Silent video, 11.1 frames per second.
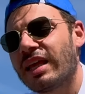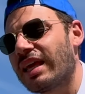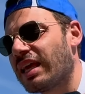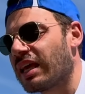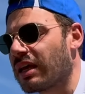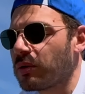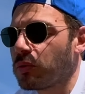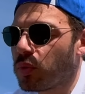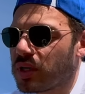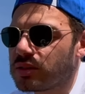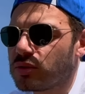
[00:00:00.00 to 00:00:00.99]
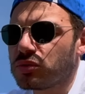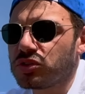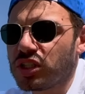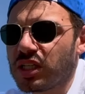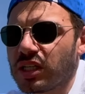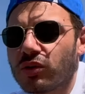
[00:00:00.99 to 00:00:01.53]
e questo
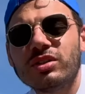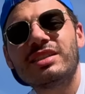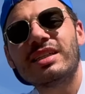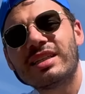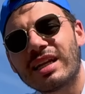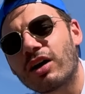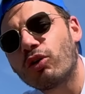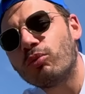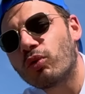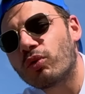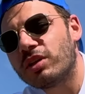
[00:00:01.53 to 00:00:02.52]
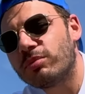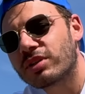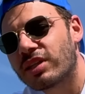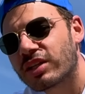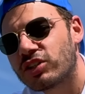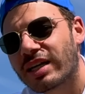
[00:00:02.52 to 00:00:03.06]
ci consentirà comunque di
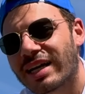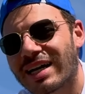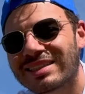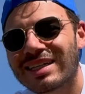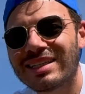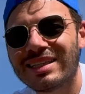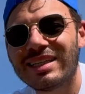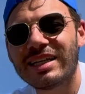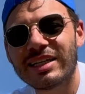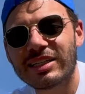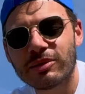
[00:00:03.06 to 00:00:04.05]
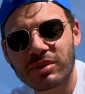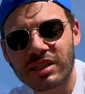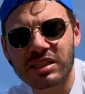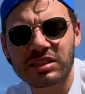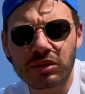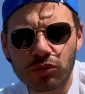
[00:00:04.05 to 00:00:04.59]
portarci a casa delle
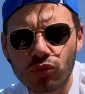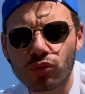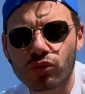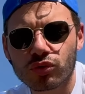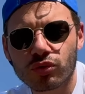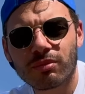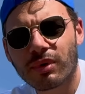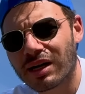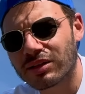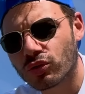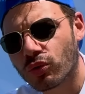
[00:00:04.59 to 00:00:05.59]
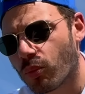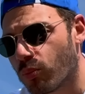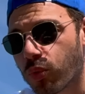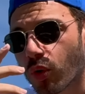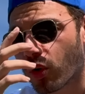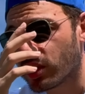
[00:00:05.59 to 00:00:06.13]
riprese tutto sommato
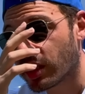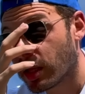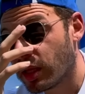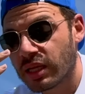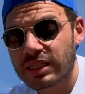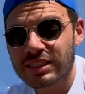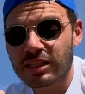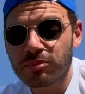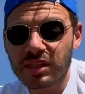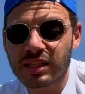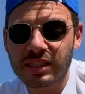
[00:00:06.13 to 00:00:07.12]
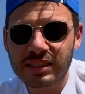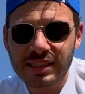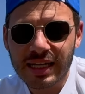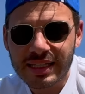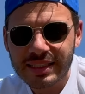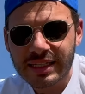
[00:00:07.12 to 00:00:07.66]
buone. Sarebbe
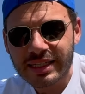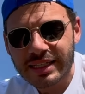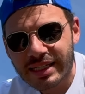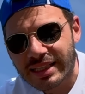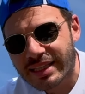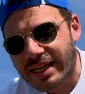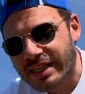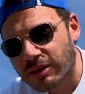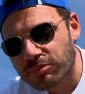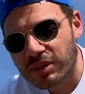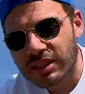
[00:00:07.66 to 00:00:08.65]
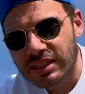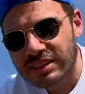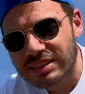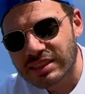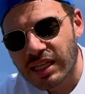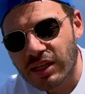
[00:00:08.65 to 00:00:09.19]
interessante in realtà capire
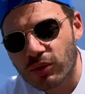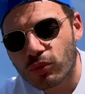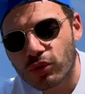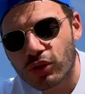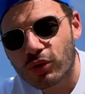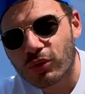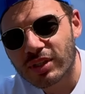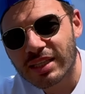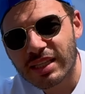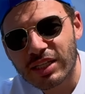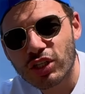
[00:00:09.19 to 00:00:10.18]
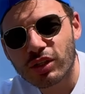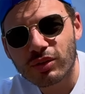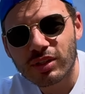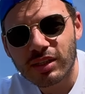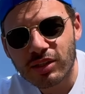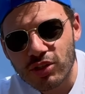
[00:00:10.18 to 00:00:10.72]
se un drone da
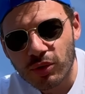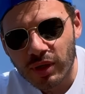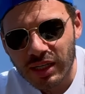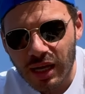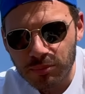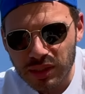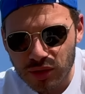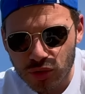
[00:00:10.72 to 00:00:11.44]
135 grammi